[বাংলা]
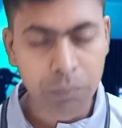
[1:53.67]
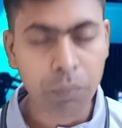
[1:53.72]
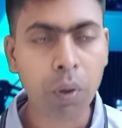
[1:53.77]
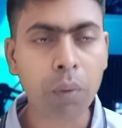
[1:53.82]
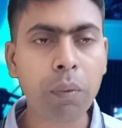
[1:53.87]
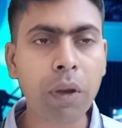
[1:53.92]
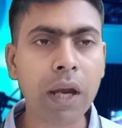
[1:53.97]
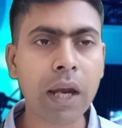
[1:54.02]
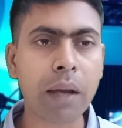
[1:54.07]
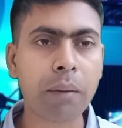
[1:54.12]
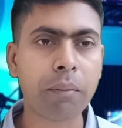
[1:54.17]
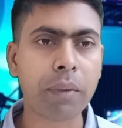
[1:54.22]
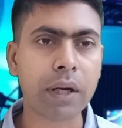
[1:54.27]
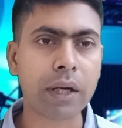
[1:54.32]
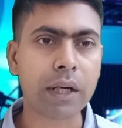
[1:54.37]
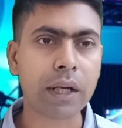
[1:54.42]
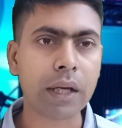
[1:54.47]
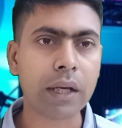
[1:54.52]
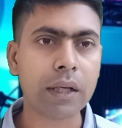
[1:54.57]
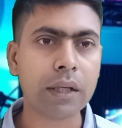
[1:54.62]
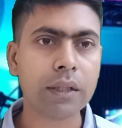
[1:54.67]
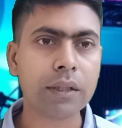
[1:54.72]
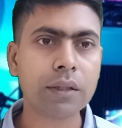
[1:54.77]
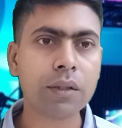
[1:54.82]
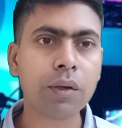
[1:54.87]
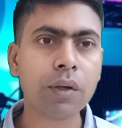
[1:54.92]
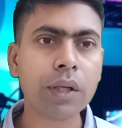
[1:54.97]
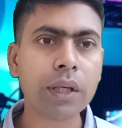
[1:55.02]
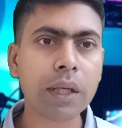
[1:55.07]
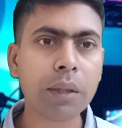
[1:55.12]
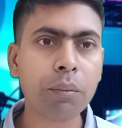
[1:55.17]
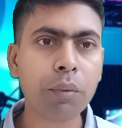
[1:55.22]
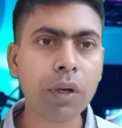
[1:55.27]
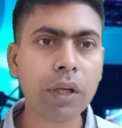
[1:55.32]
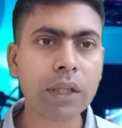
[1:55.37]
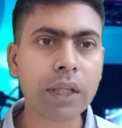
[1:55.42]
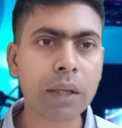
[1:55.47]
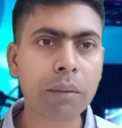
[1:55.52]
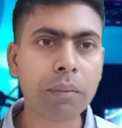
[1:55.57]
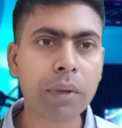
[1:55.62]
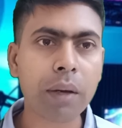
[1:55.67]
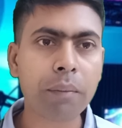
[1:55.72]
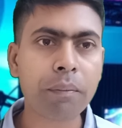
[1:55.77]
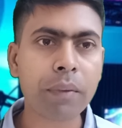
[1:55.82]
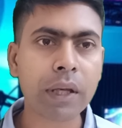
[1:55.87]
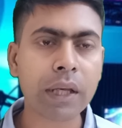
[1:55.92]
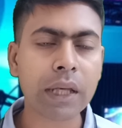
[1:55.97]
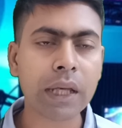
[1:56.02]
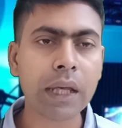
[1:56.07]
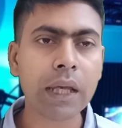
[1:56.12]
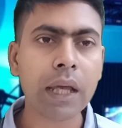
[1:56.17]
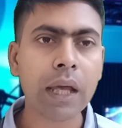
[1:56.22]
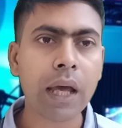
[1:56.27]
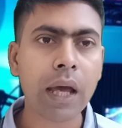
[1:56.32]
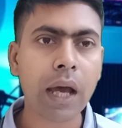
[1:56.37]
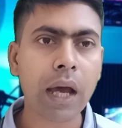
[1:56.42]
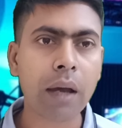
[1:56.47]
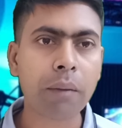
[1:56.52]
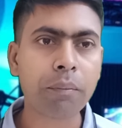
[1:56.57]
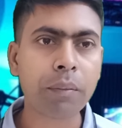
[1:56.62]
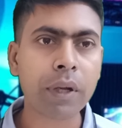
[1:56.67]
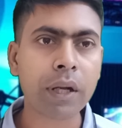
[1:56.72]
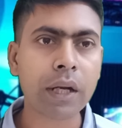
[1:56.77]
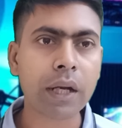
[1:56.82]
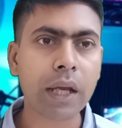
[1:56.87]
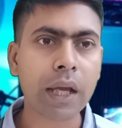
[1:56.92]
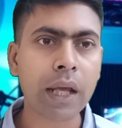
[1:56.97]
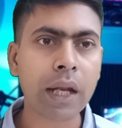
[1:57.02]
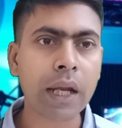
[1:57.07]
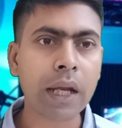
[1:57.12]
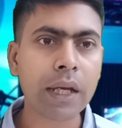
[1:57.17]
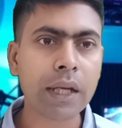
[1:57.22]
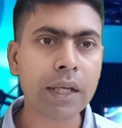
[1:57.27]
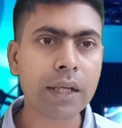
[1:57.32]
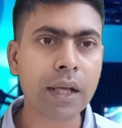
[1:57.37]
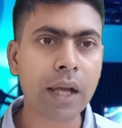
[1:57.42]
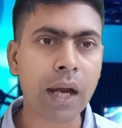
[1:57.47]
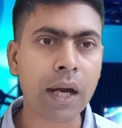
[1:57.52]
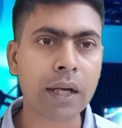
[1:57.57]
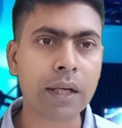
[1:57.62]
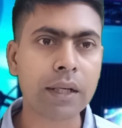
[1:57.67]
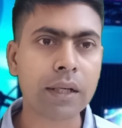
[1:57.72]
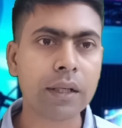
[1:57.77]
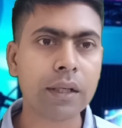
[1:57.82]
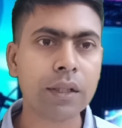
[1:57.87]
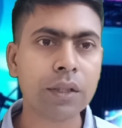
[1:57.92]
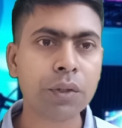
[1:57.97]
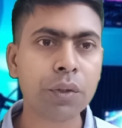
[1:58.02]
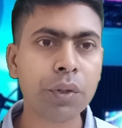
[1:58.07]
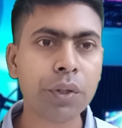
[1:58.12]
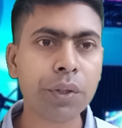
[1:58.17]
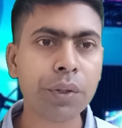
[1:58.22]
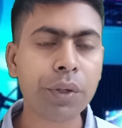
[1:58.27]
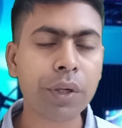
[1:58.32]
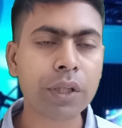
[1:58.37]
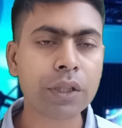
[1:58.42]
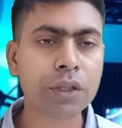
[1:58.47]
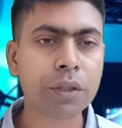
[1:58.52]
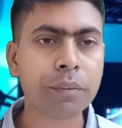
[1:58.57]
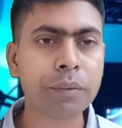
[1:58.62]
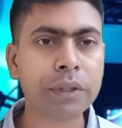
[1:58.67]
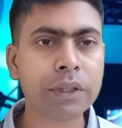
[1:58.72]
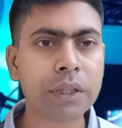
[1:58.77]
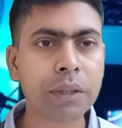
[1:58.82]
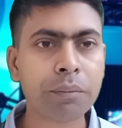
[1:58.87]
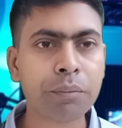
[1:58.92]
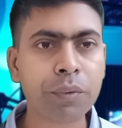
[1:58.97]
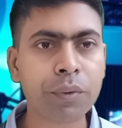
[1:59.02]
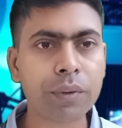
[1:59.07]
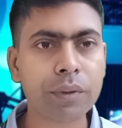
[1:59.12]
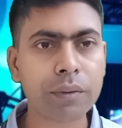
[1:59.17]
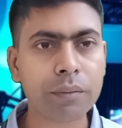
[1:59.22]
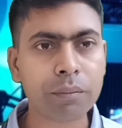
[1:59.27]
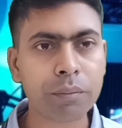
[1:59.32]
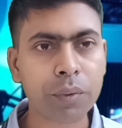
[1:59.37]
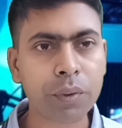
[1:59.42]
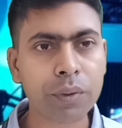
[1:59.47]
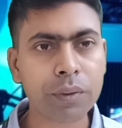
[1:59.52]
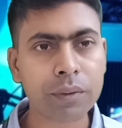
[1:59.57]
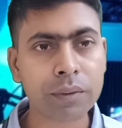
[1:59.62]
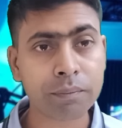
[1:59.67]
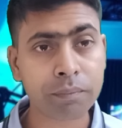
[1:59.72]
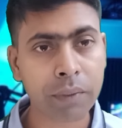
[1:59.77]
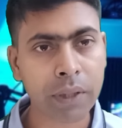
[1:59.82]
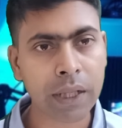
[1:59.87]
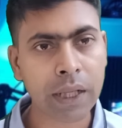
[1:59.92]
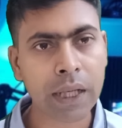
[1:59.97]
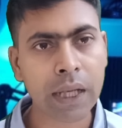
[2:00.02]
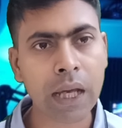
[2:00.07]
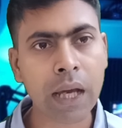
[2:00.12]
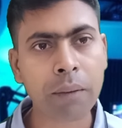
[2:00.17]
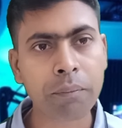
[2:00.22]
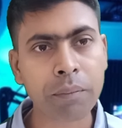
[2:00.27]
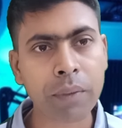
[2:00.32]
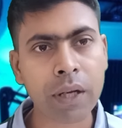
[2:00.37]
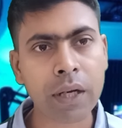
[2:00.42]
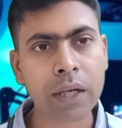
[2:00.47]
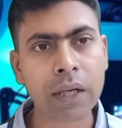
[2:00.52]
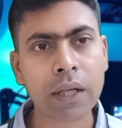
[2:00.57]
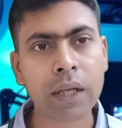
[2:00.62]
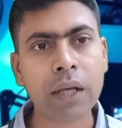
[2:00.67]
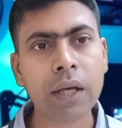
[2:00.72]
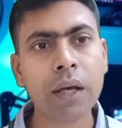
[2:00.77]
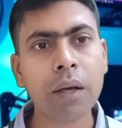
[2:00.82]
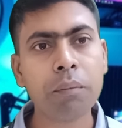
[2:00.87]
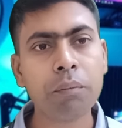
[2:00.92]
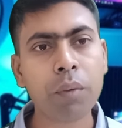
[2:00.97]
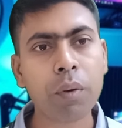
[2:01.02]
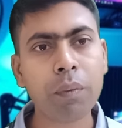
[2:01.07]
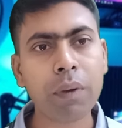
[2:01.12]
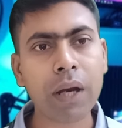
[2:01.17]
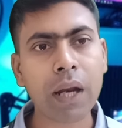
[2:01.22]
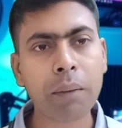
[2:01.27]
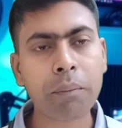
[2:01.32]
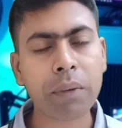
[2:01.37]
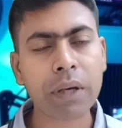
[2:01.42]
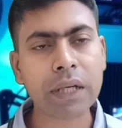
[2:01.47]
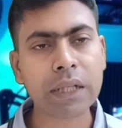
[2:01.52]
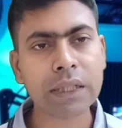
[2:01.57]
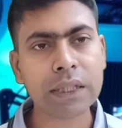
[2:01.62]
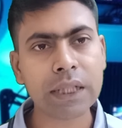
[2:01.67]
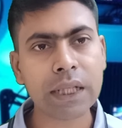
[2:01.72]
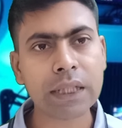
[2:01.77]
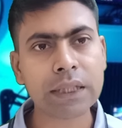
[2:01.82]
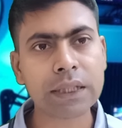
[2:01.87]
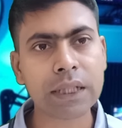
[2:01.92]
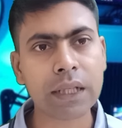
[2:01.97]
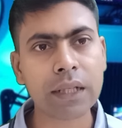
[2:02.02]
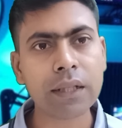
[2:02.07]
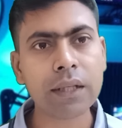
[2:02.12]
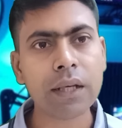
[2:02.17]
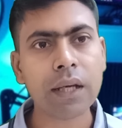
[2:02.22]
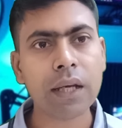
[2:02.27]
মোবাইল নাম্বারটা তো অনেকে বলে থাকবে আপনাকে আপনার এনআইডি কার্ড তৈরি করার সময় যে মানে আপনার মোবাইল নাম্বারটি দিয়েছেন